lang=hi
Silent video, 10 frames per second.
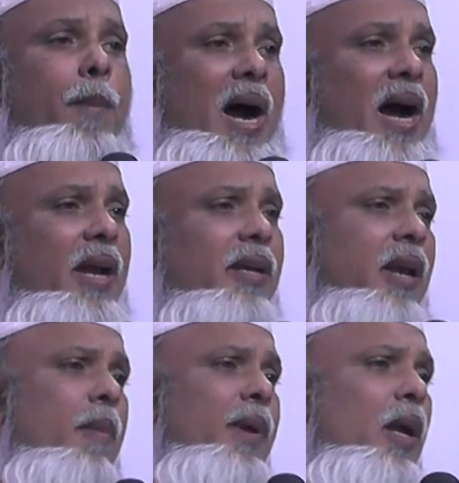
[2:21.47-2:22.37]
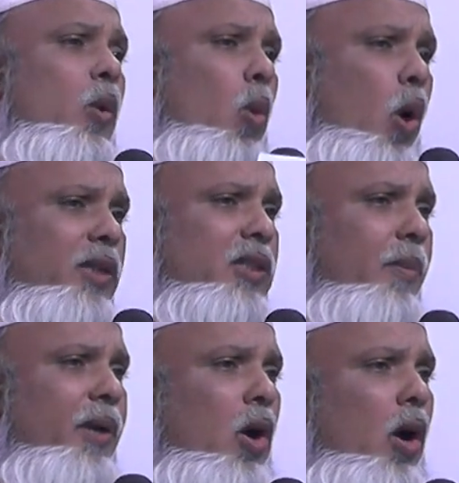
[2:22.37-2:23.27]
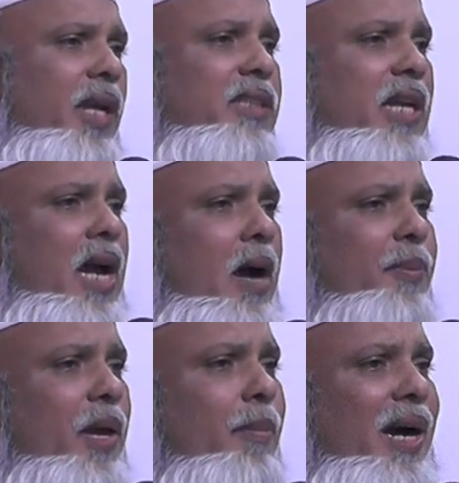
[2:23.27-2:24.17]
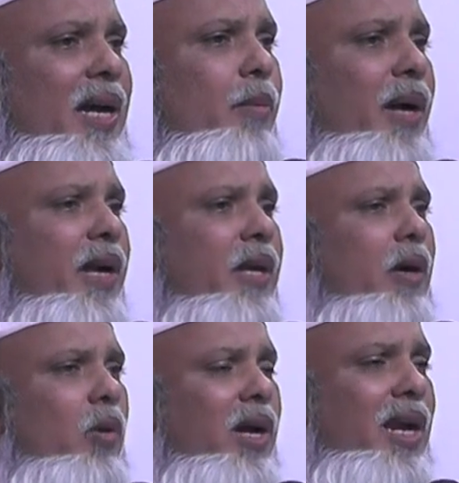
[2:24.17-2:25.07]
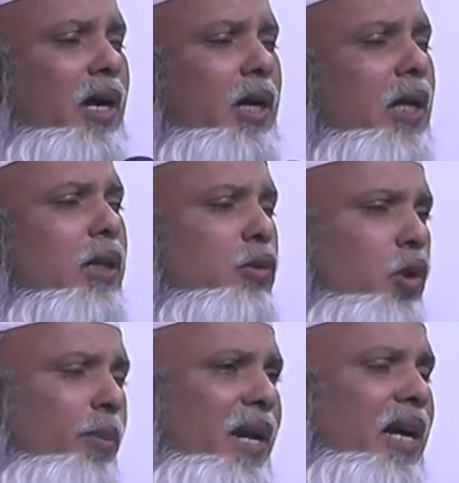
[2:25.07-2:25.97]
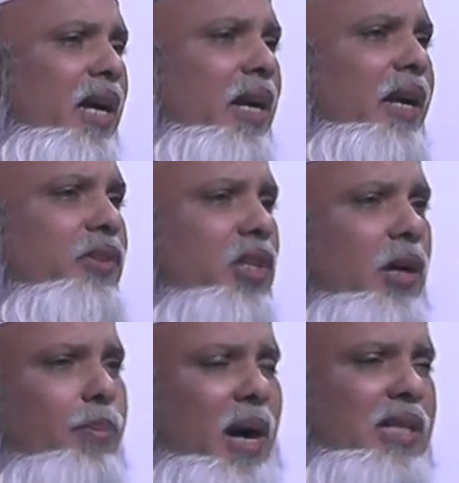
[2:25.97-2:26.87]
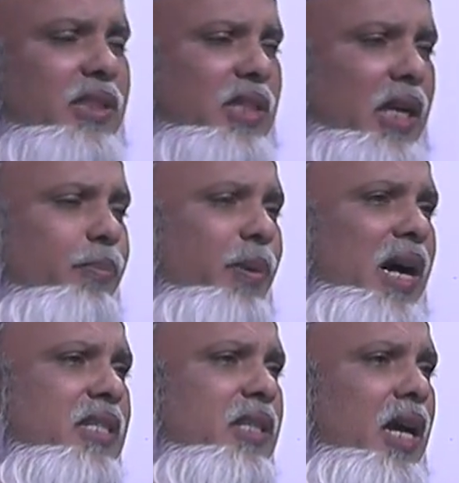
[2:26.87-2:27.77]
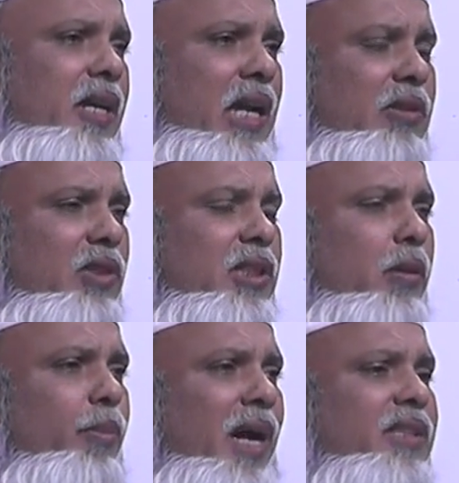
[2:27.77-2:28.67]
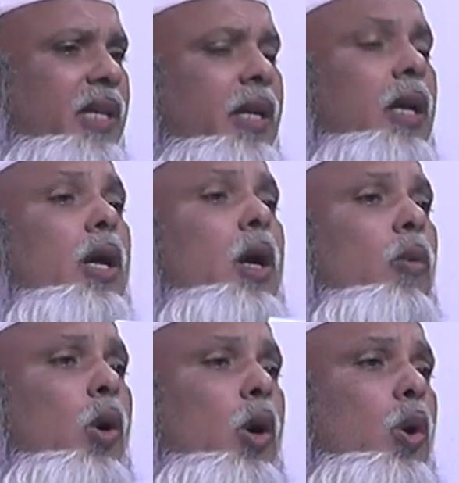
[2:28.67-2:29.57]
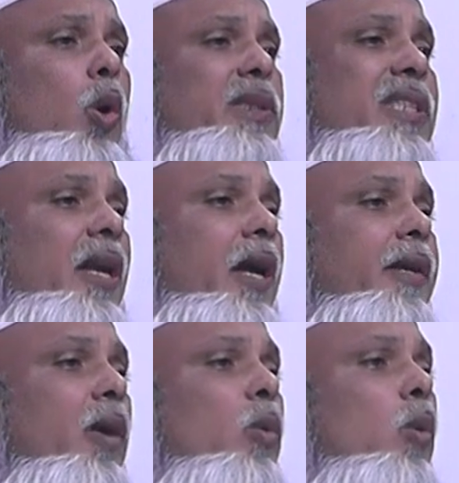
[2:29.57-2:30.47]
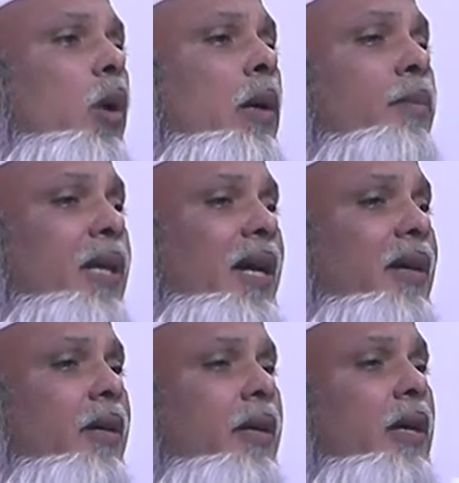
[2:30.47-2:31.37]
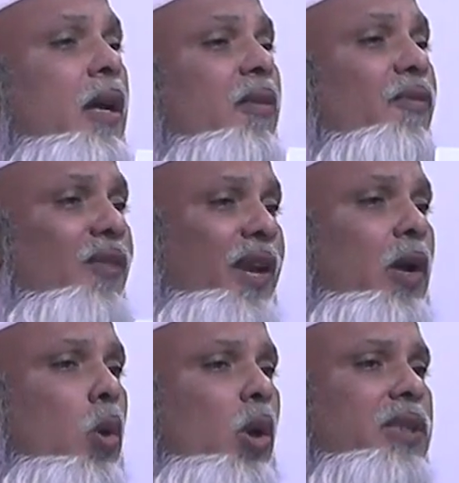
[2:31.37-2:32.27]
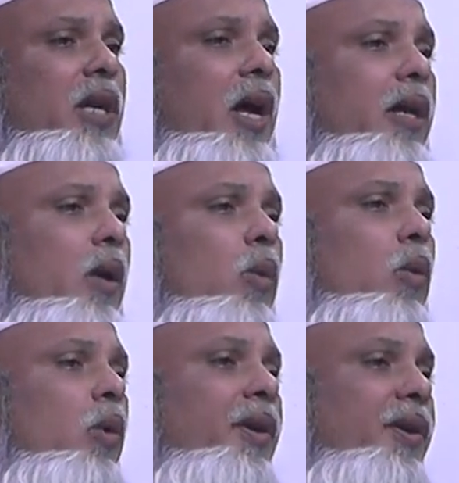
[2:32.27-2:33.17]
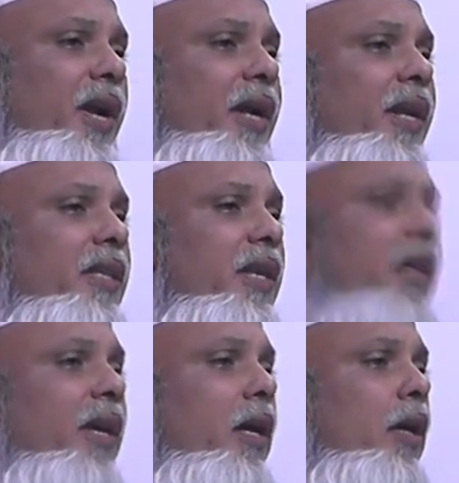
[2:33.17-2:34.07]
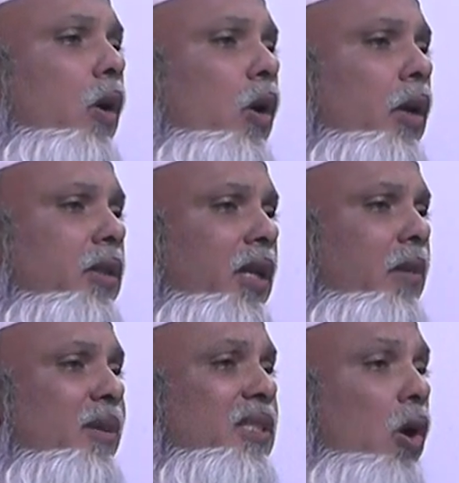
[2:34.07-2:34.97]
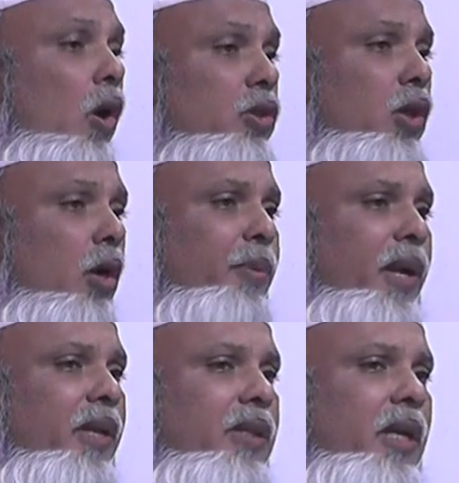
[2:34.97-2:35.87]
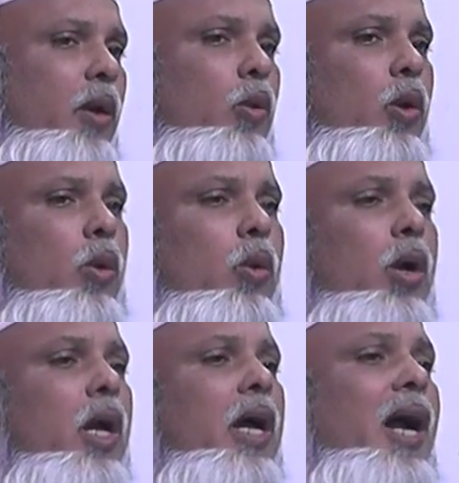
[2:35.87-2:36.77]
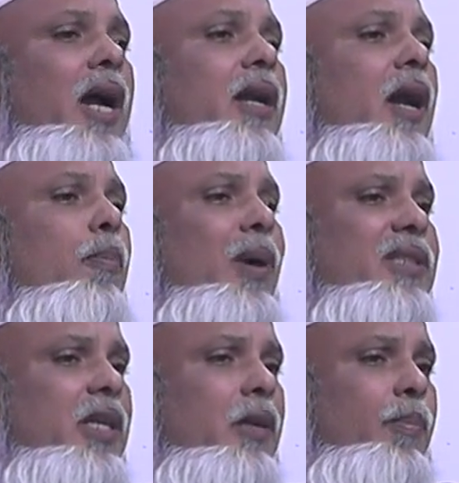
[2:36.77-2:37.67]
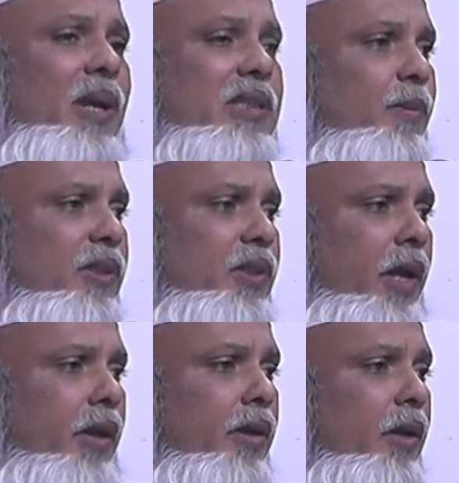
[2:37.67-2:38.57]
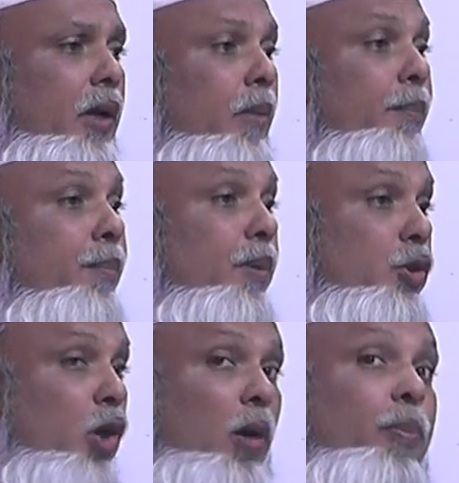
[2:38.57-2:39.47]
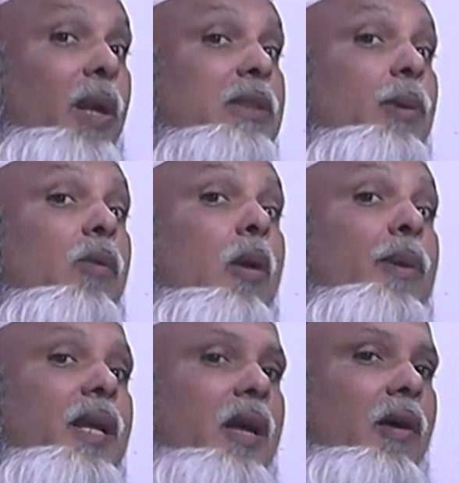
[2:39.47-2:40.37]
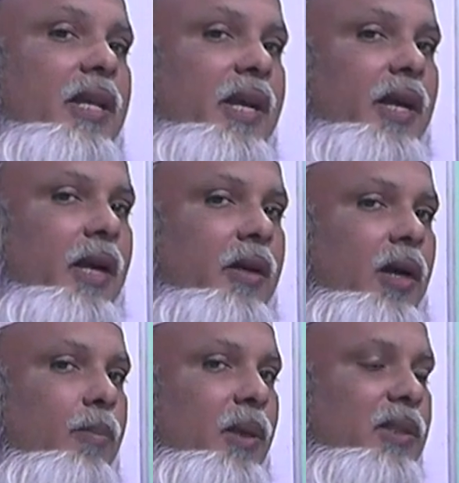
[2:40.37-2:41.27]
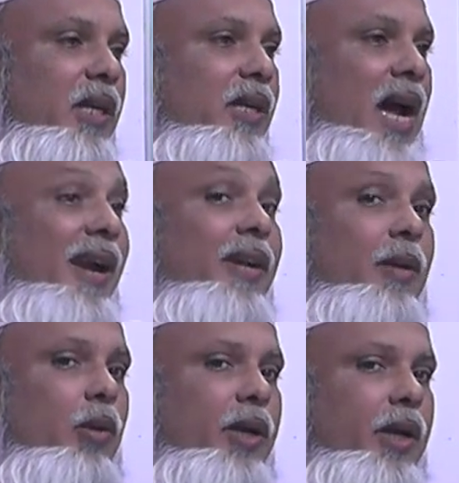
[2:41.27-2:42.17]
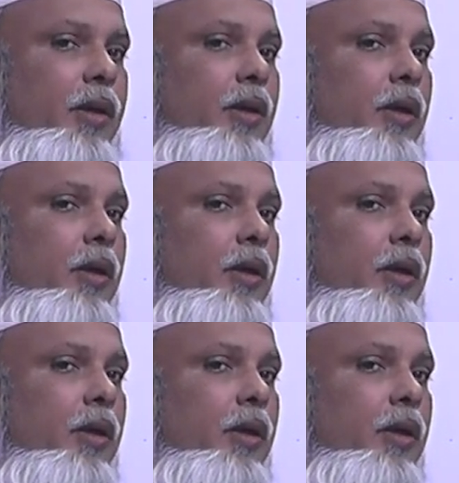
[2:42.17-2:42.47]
बाहर के भी कौन से भी कॉलेज के आपके भाई बहना वगैरह जो भी अगर इंटर पास टेंथ पास या ग्रेजुएशन पास है वो कोर्स करा के उनको हम क्या है फ्री कोर्स करा के उनको ट्रेनिंग दे के और थ्री मंथ्स ऑन जॉब ट्रेनिंग दे के उन लोगों को हंड्रेड परसेंट प्लेसमेंट दे रहे हैं तो जॉब प्लेसमेंट वहाँ पे लिखे हुआ है देखिए हंड्रेड परसेंट गारंटी बोल के